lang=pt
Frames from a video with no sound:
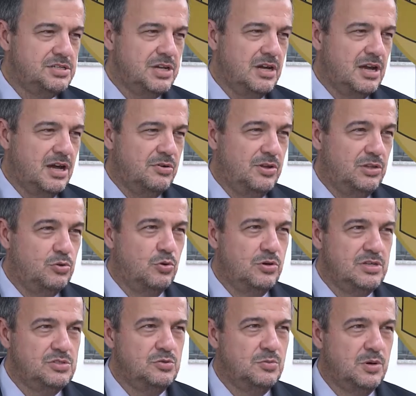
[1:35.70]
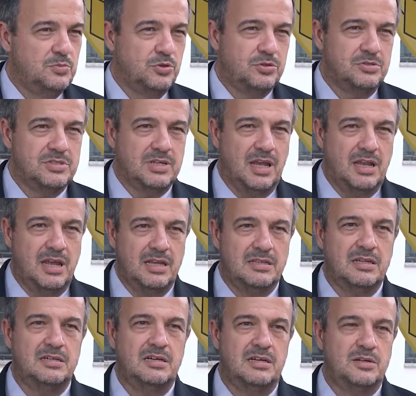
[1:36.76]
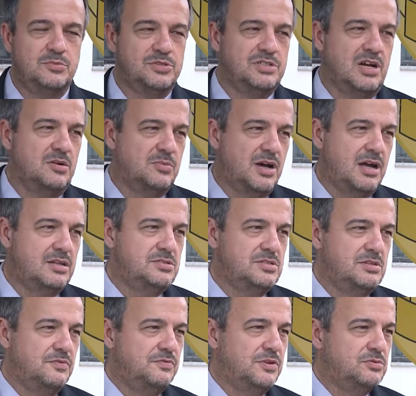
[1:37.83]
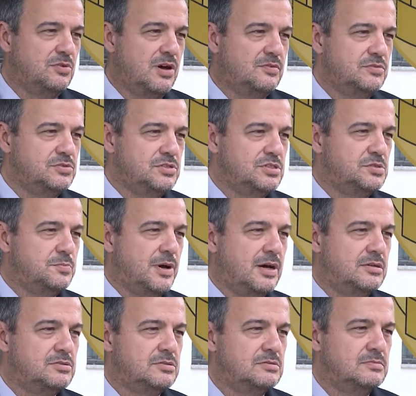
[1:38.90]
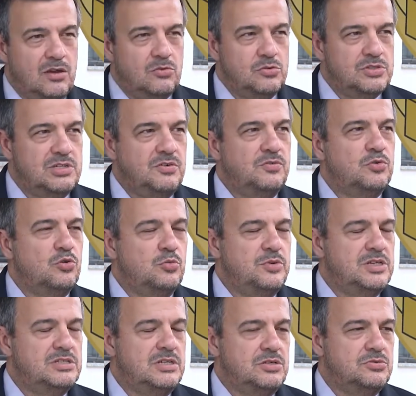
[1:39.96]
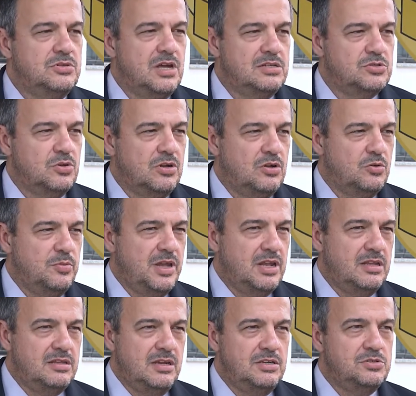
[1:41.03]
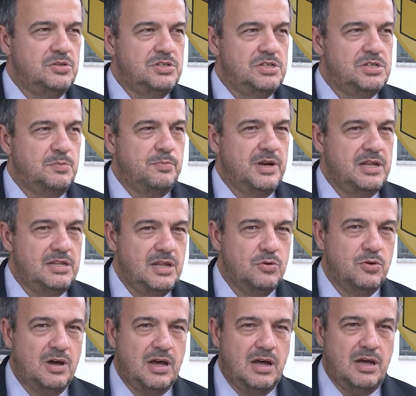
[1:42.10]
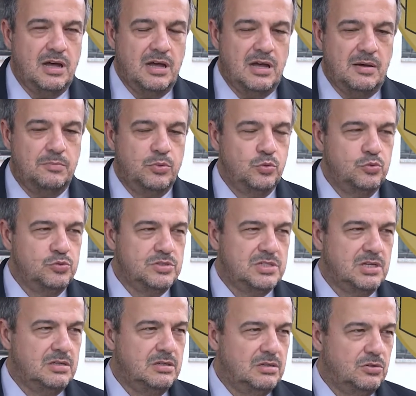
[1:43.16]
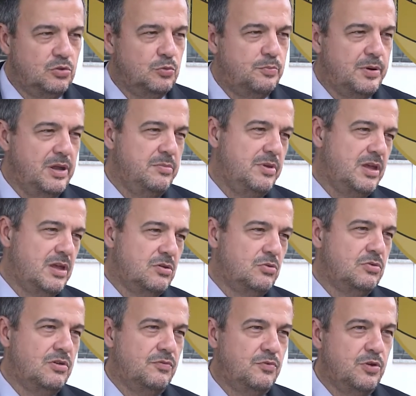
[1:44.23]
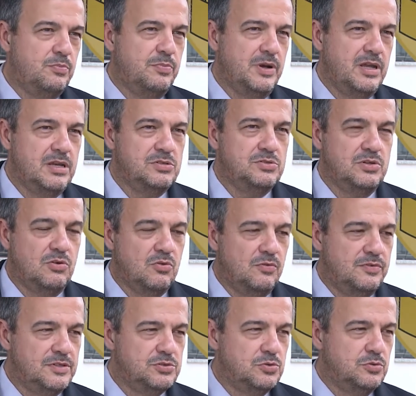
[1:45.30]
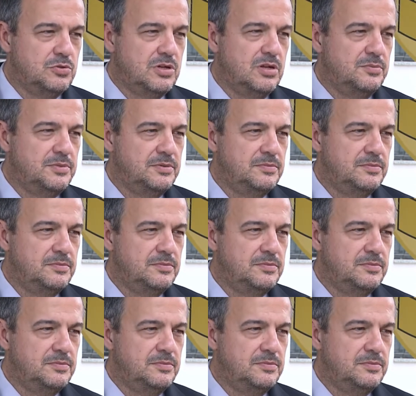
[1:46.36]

chegaram em dois numa motocicleta, ambos armados e efetuavam os disparos. Inclusive, no homicídio da zona do Meretrício, a gente apreendeu a, a blusa do primeiro que foi preso e confessou o crime.